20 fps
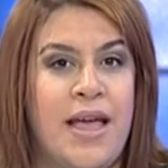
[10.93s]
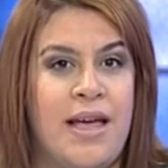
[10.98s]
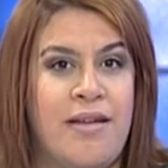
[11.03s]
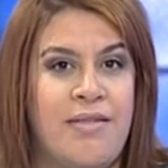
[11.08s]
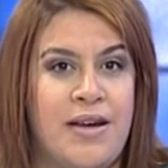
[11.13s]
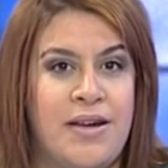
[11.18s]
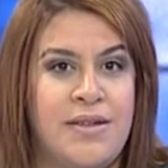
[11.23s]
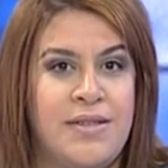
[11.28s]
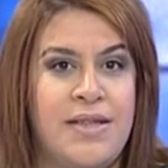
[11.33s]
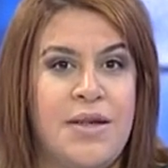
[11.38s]

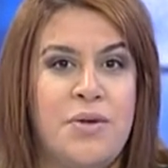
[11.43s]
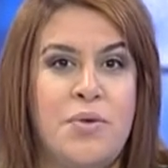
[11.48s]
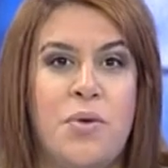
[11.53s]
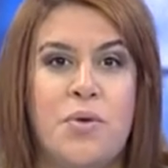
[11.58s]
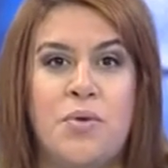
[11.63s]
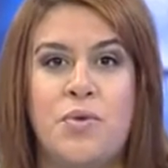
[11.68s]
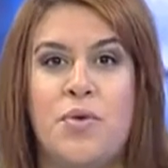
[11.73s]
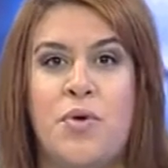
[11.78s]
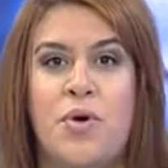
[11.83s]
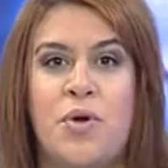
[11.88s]
evlerinize
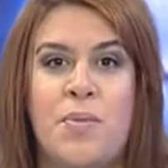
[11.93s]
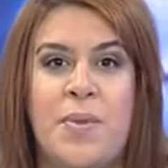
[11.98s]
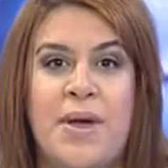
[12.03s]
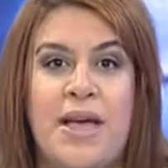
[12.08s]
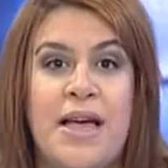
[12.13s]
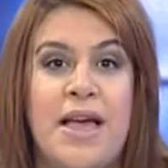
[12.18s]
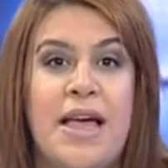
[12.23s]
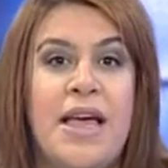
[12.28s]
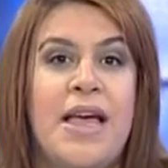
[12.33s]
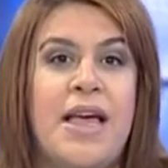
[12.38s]
konuk
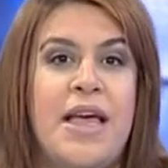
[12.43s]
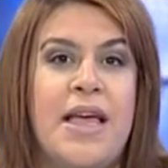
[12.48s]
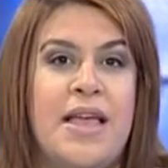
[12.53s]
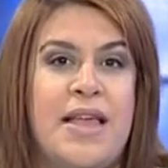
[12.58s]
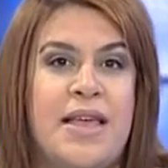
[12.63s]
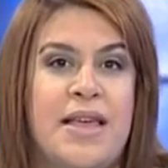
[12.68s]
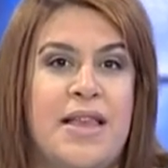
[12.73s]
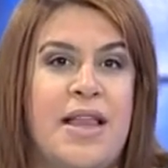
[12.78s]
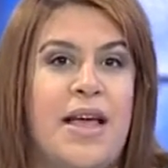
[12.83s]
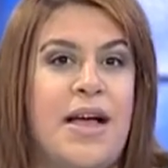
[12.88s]
olmaya
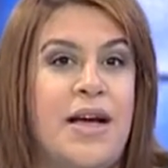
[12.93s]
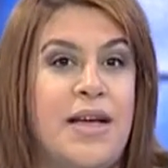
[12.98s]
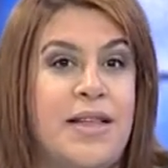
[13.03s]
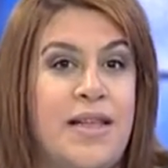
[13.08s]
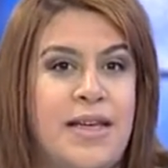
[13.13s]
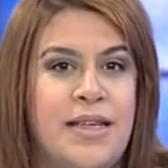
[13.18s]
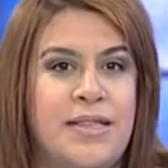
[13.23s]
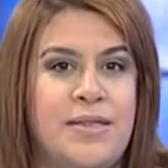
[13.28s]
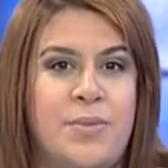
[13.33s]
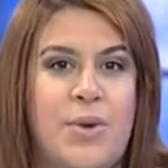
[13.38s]
yine
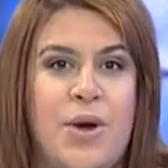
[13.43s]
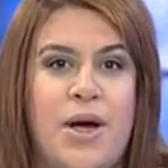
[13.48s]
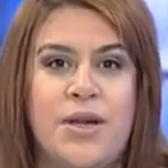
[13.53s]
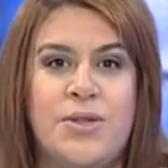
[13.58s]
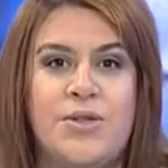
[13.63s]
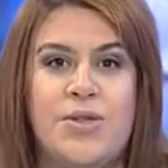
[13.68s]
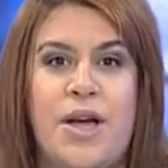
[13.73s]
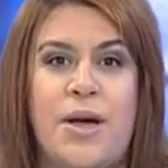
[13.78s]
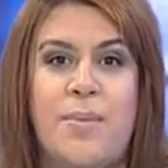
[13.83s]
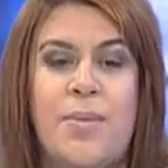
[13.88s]
adayız bu
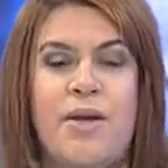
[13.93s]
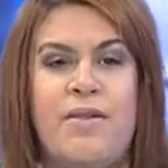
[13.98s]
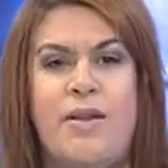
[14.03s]
akşam.